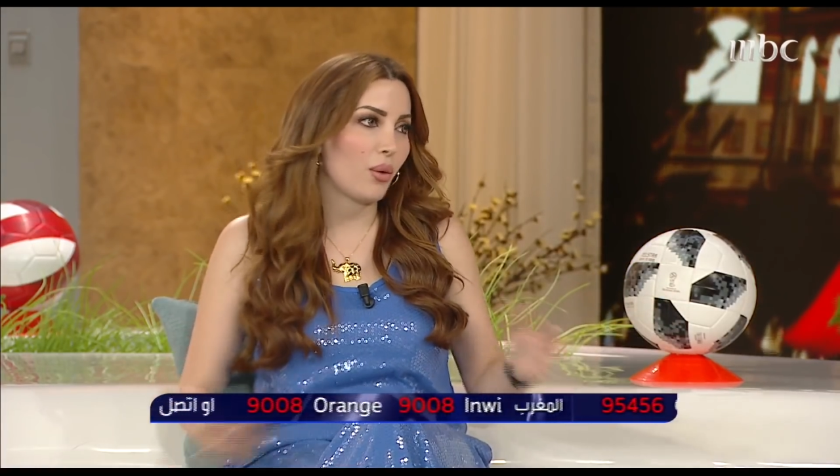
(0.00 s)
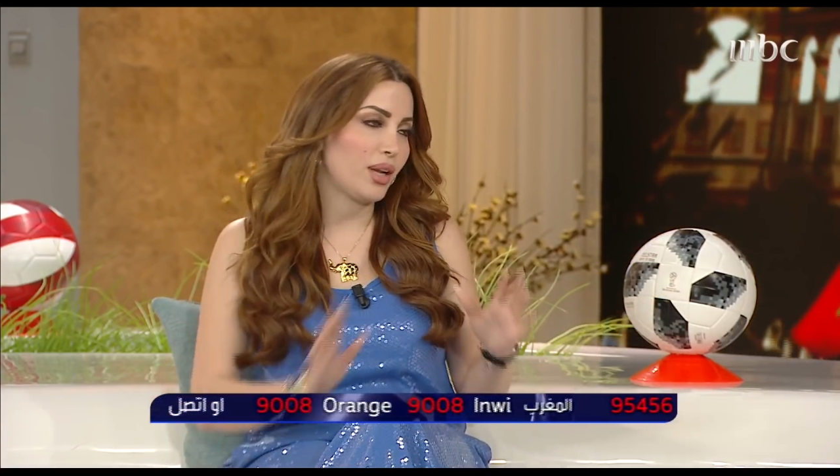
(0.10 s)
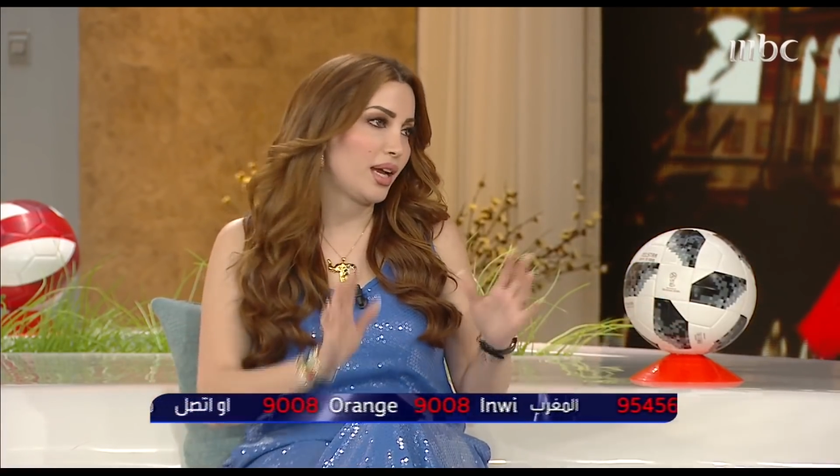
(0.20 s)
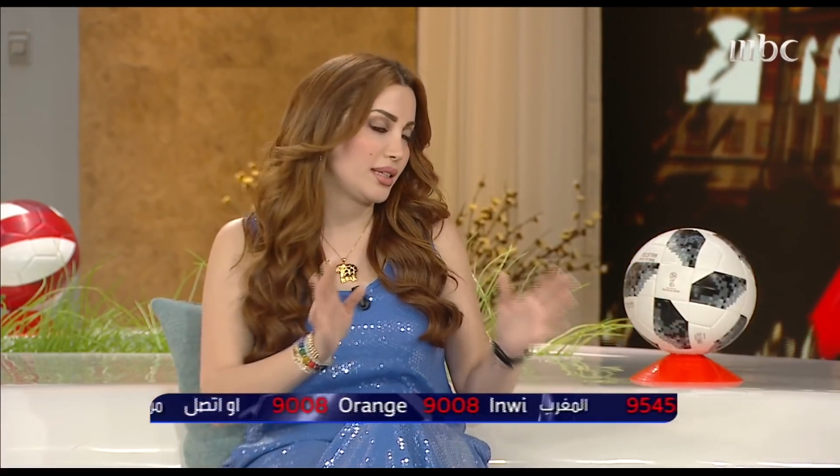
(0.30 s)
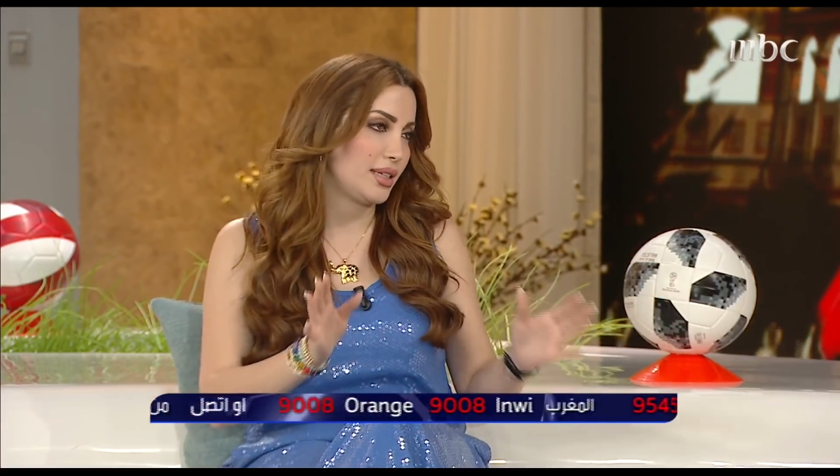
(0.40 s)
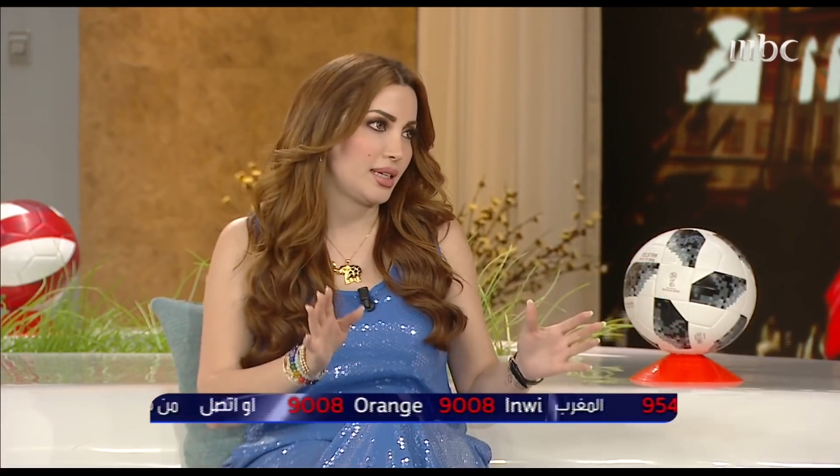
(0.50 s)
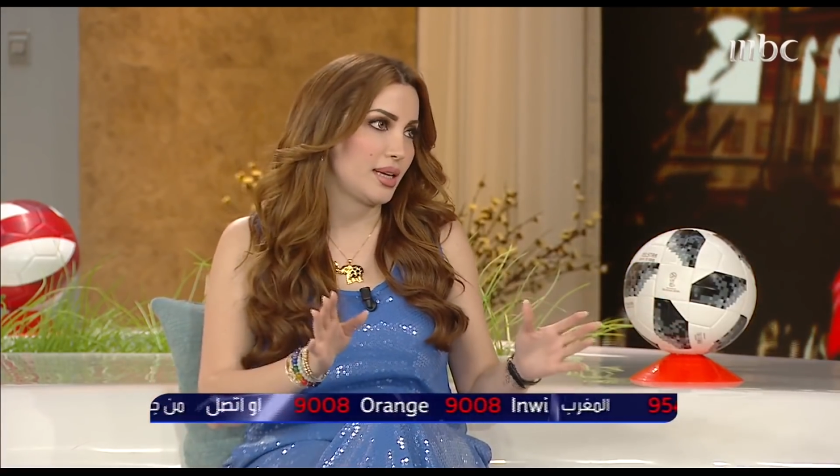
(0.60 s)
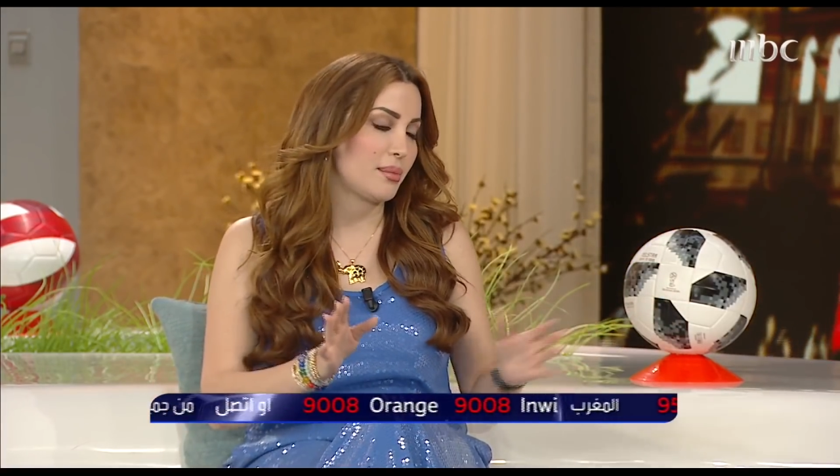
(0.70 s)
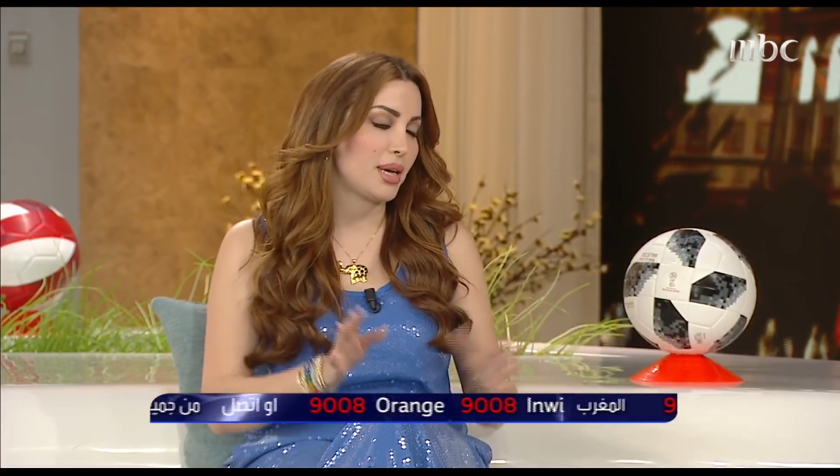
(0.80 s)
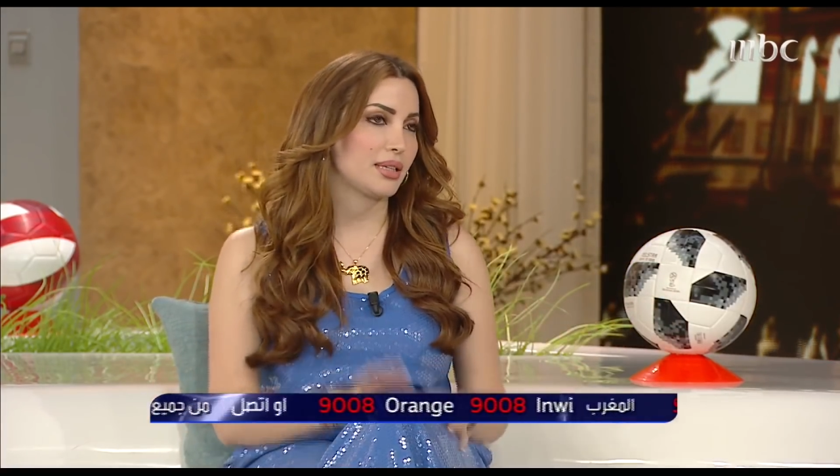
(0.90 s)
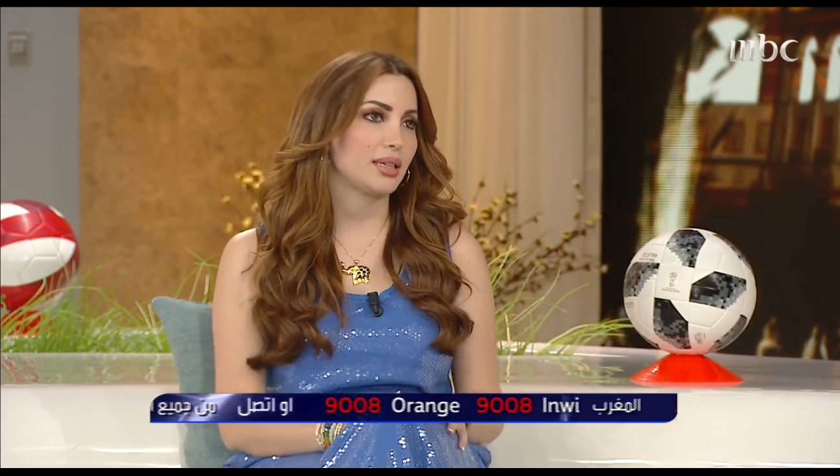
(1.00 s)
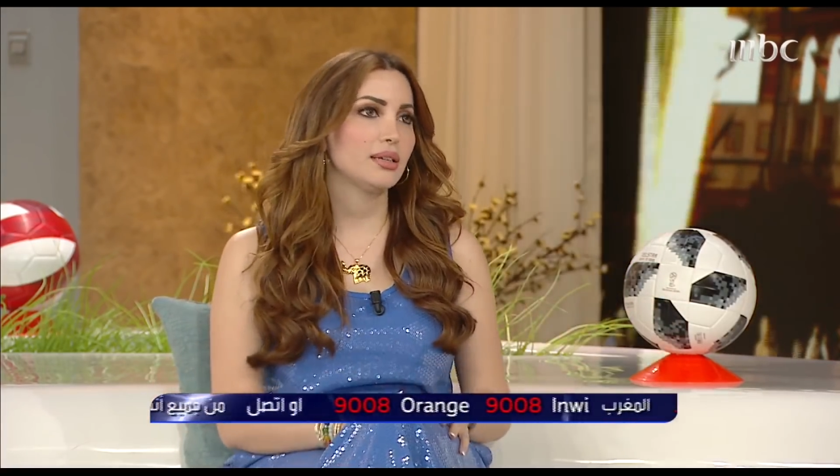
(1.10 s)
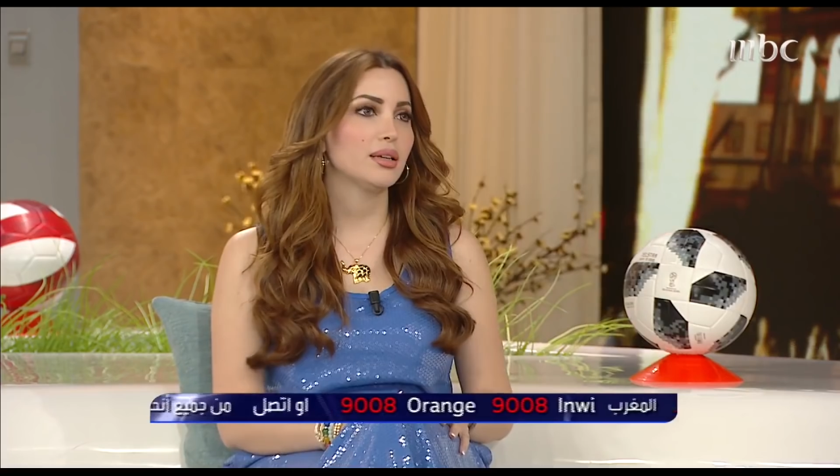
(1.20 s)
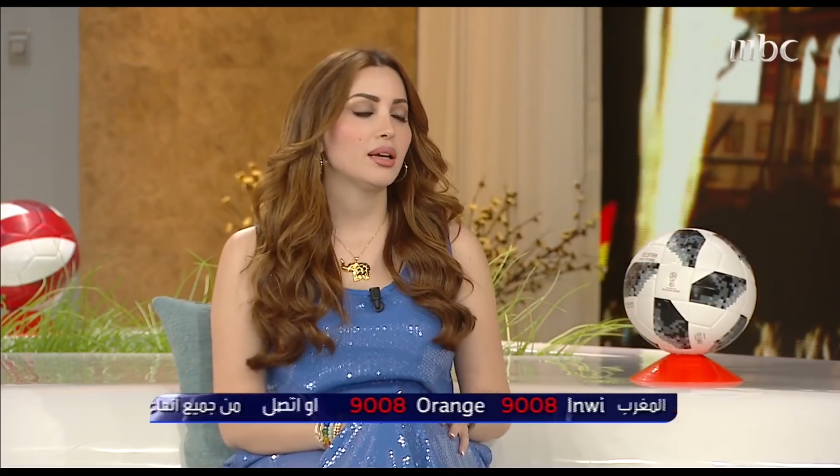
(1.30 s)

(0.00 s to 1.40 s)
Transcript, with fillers: ولا حدا للامانه